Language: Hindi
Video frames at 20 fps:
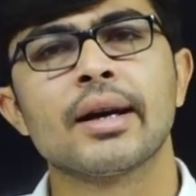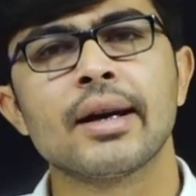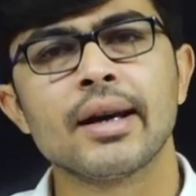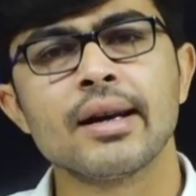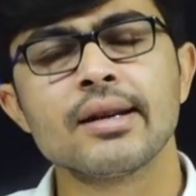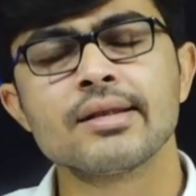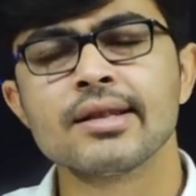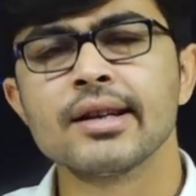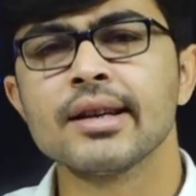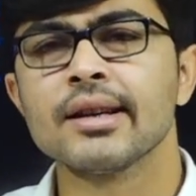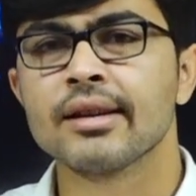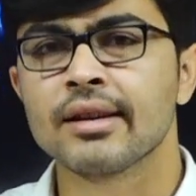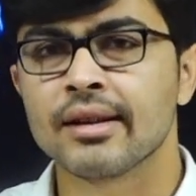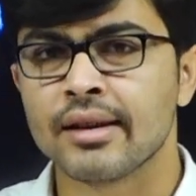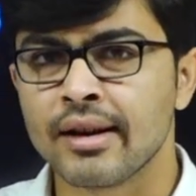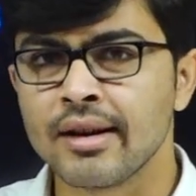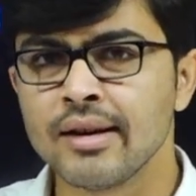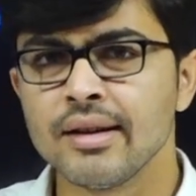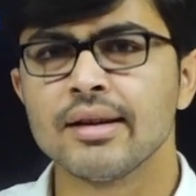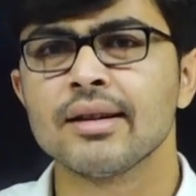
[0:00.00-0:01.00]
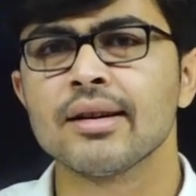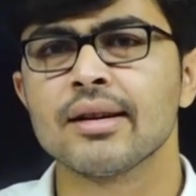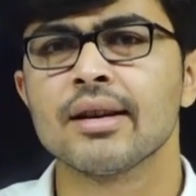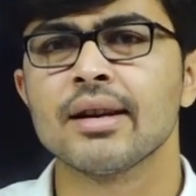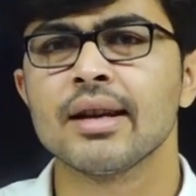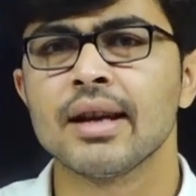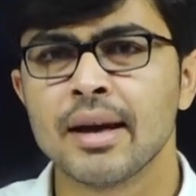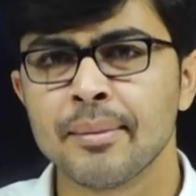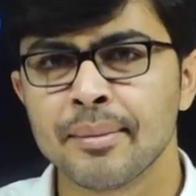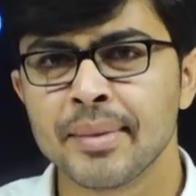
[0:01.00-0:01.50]
कैसे रन
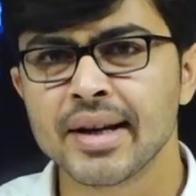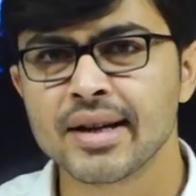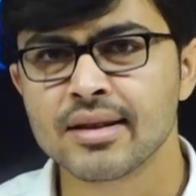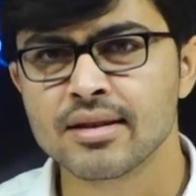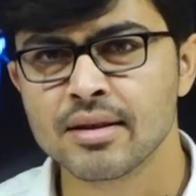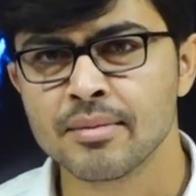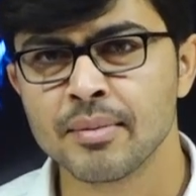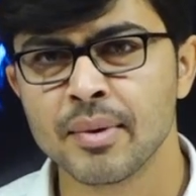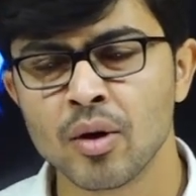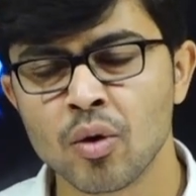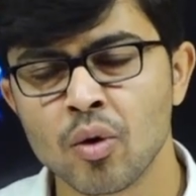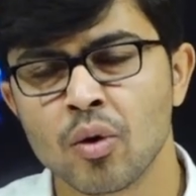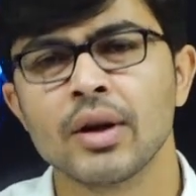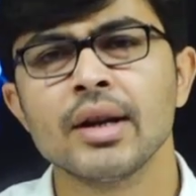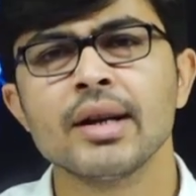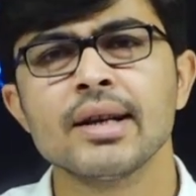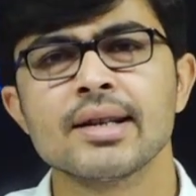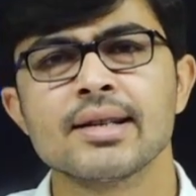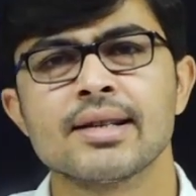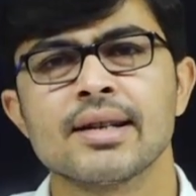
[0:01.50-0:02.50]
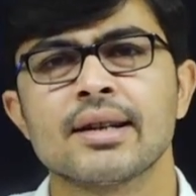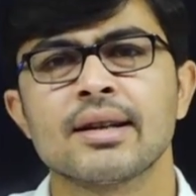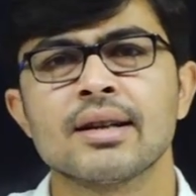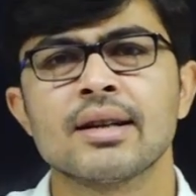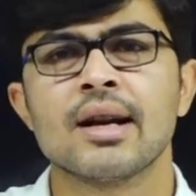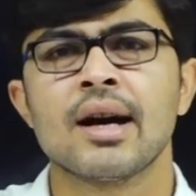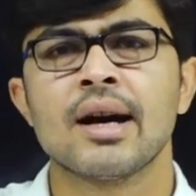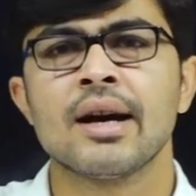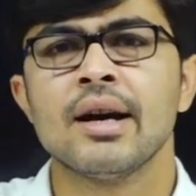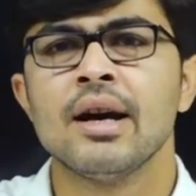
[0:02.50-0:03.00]
करनी है एप्लीकेशन में लॉगिन कैसे
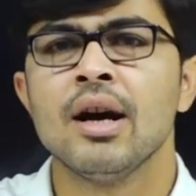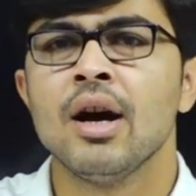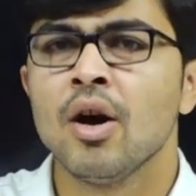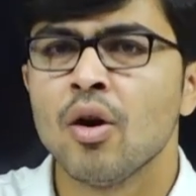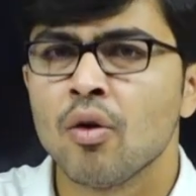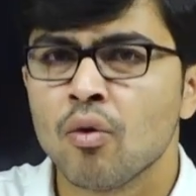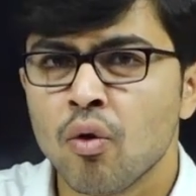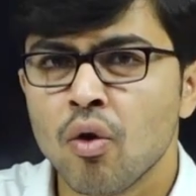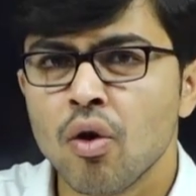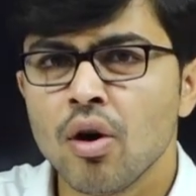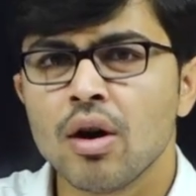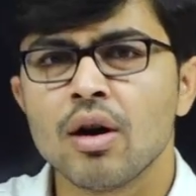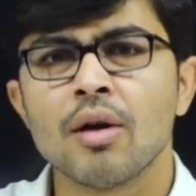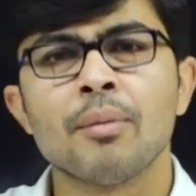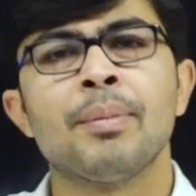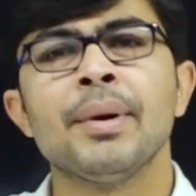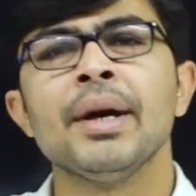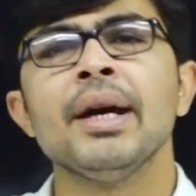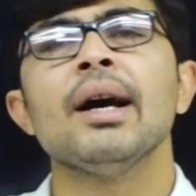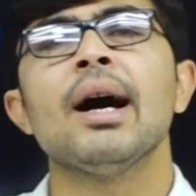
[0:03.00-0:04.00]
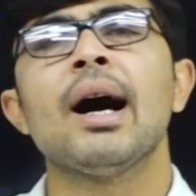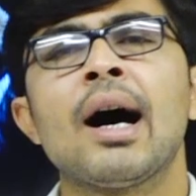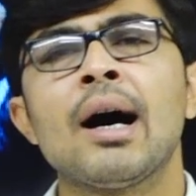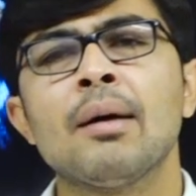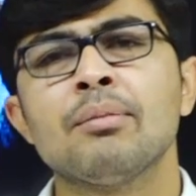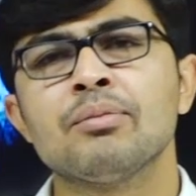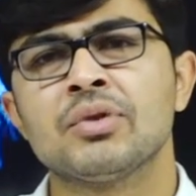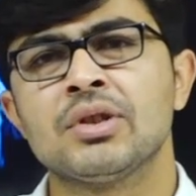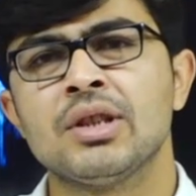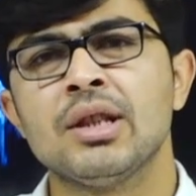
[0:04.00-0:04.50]
करना है वो अभी
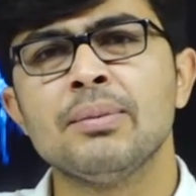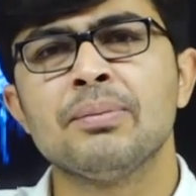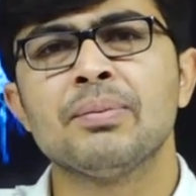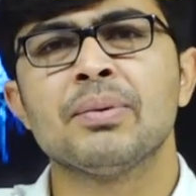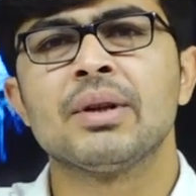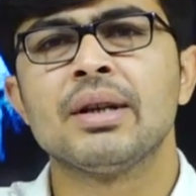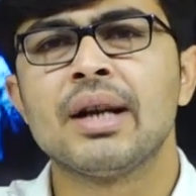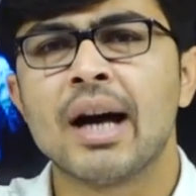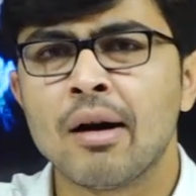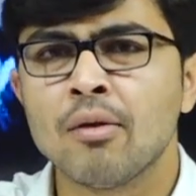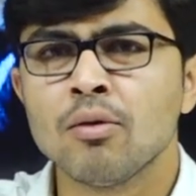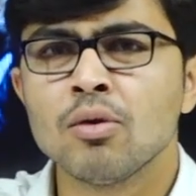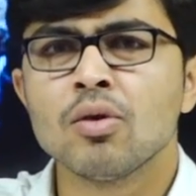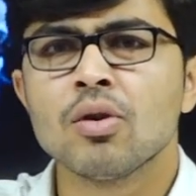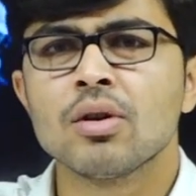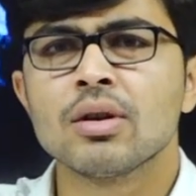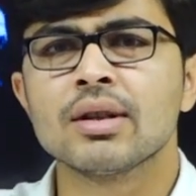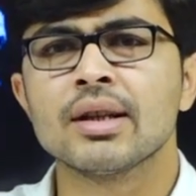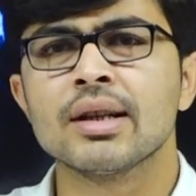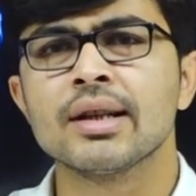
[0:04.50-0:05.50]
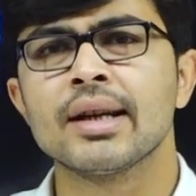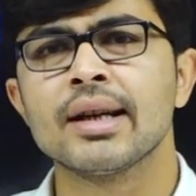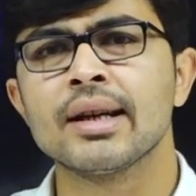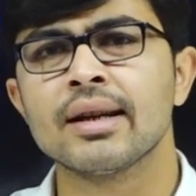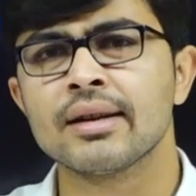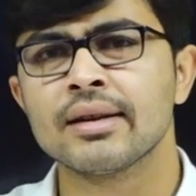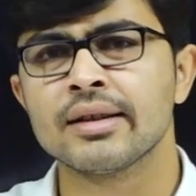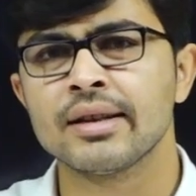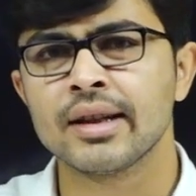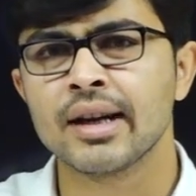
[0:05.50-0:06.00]
आप सिर्फ डाउनलोड करके
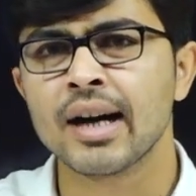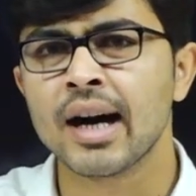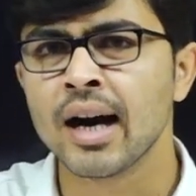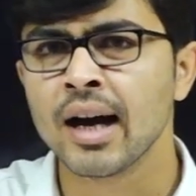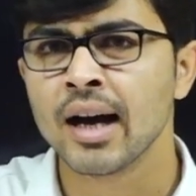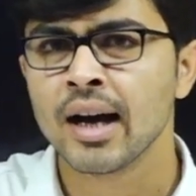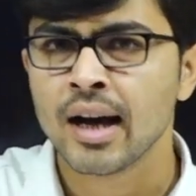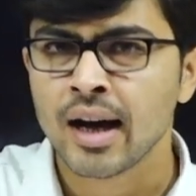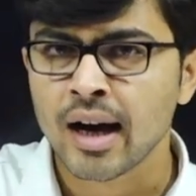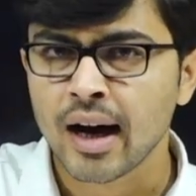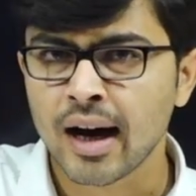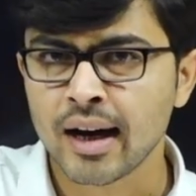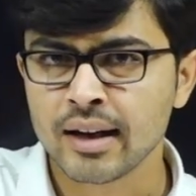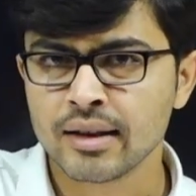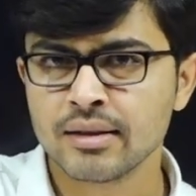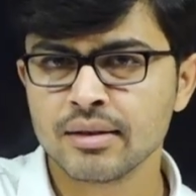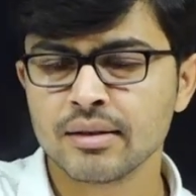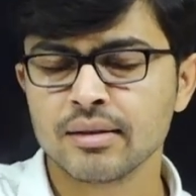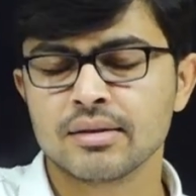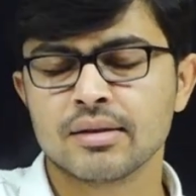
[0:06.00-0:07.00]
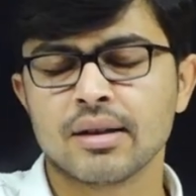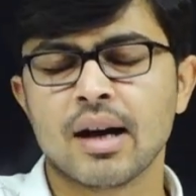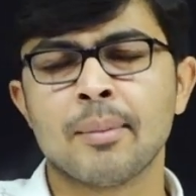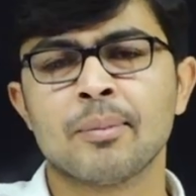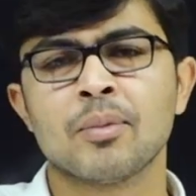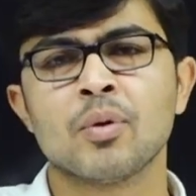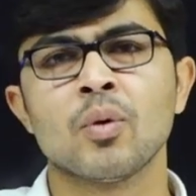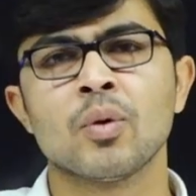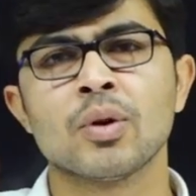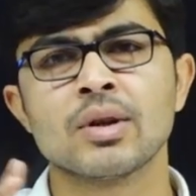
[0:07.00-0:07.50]
रखिएगा आज
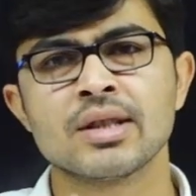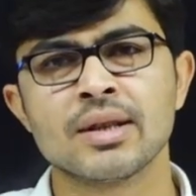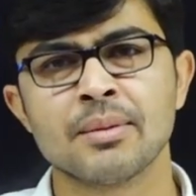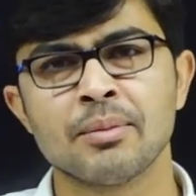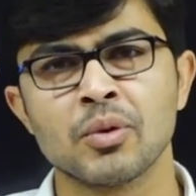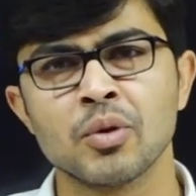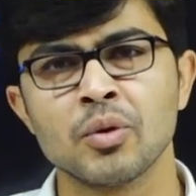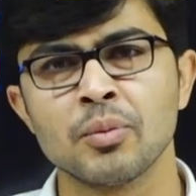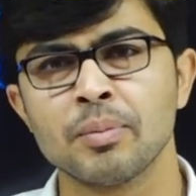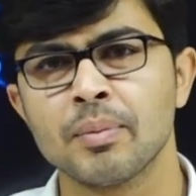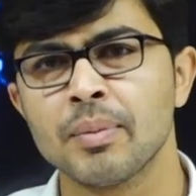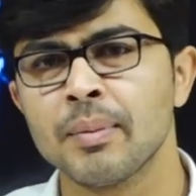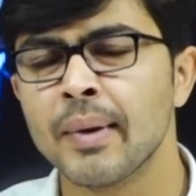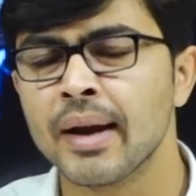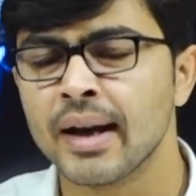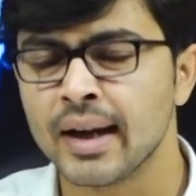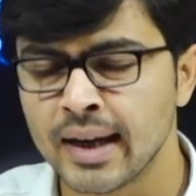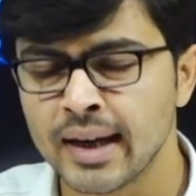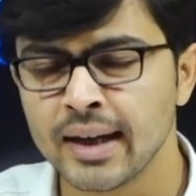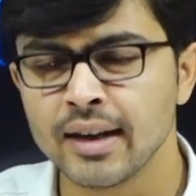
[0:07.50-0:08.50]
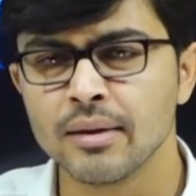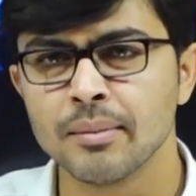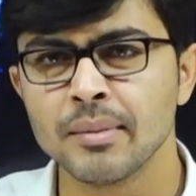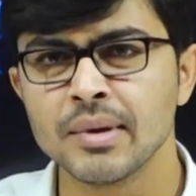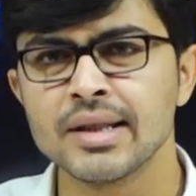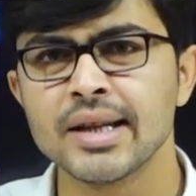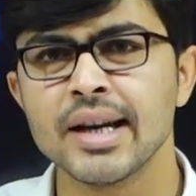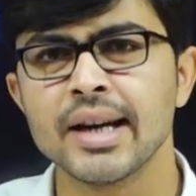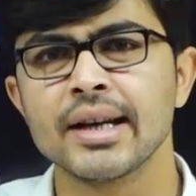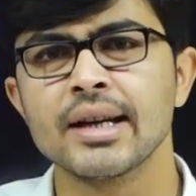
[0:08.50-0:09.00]
आपको व्हाट्सएप ग्रुप में लिंक
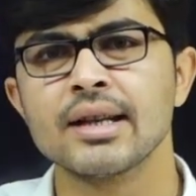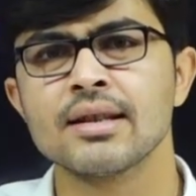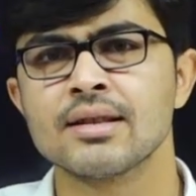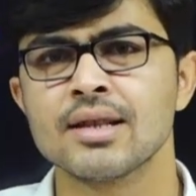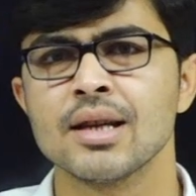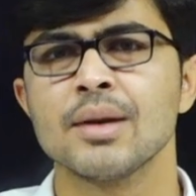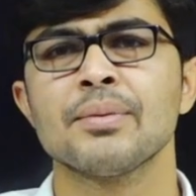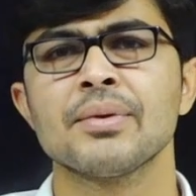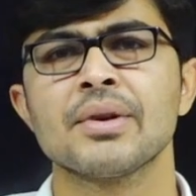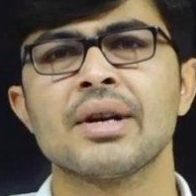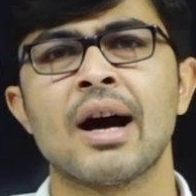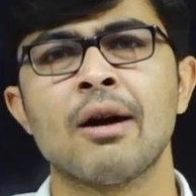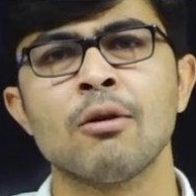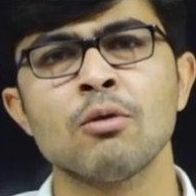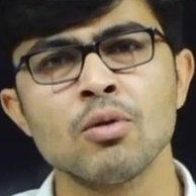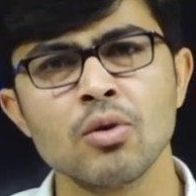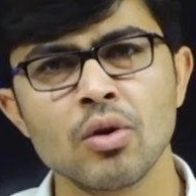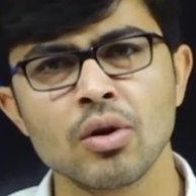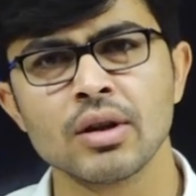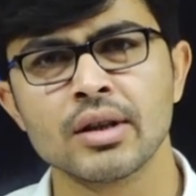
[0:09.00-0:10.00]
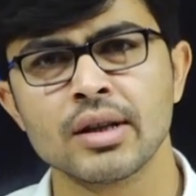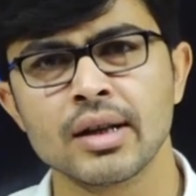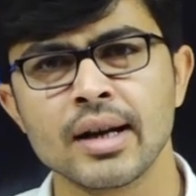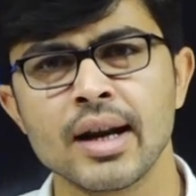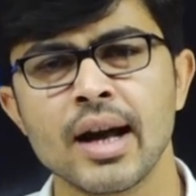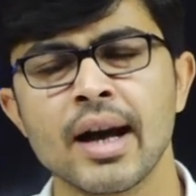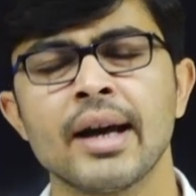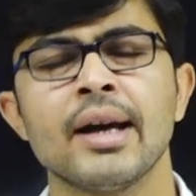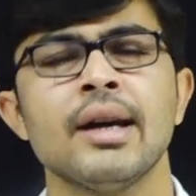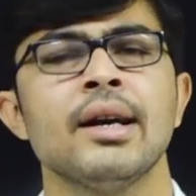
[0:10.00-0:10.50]
मिल जाएगी सिर्फ डाउनलोड
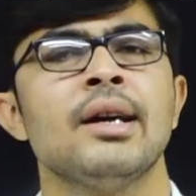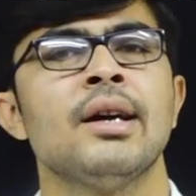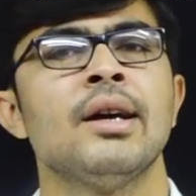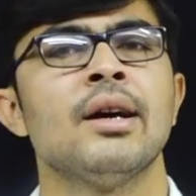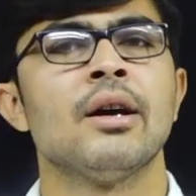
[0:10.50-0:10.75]
करना है